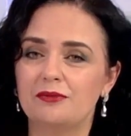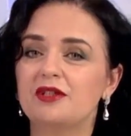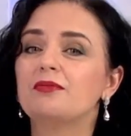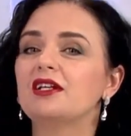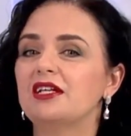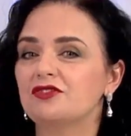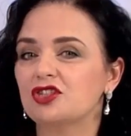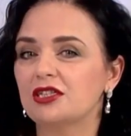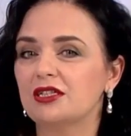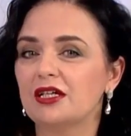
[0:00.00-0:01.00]

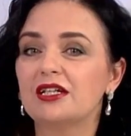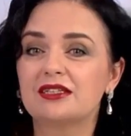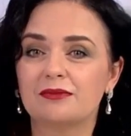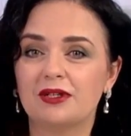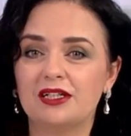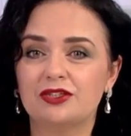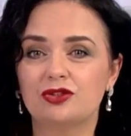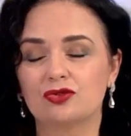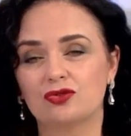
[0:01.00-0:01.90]
переболевшие этой болезнью.